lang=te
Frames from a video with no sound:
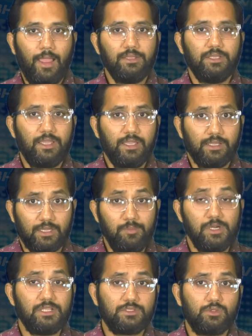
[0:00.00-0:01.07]
అయితే
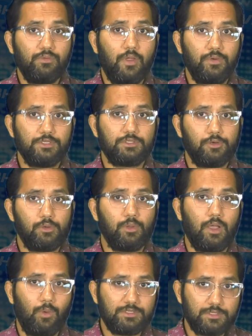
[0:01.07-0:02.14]
క్రిమినల్స్తో
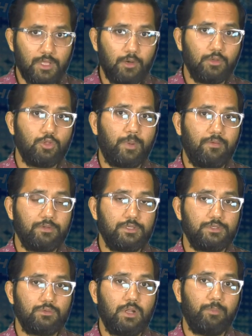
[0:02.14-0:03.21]
వ్యవహరిస్తున్నట్లుగా వలసదారులతో
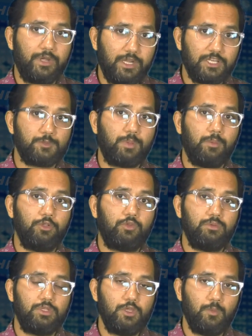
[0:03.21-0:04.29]
ప్రవర్తిస్తున్న బ్రిటిష్
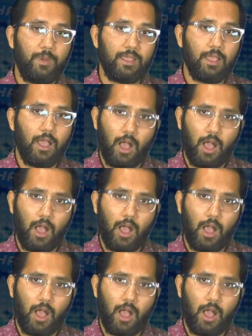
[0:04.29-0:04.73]
ప్రభుత్వం తీరుపై